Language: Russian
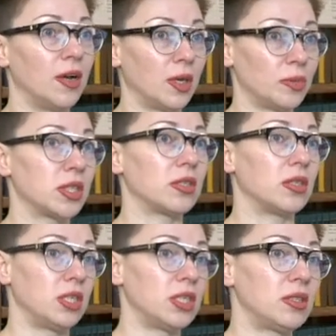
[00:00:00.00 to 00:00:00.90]
обязательно
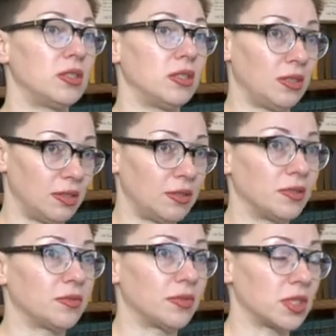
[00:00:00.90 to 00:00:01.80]
есть,
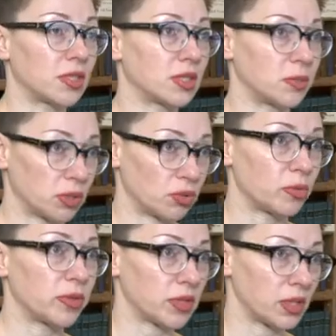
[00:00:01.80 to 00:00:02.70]
и в этот раз мы их тоже
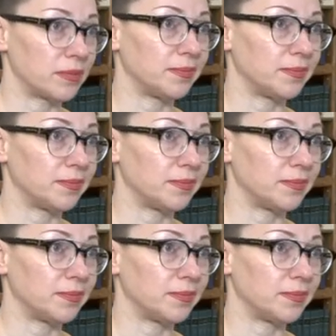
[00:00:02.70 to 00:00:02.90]
привезли.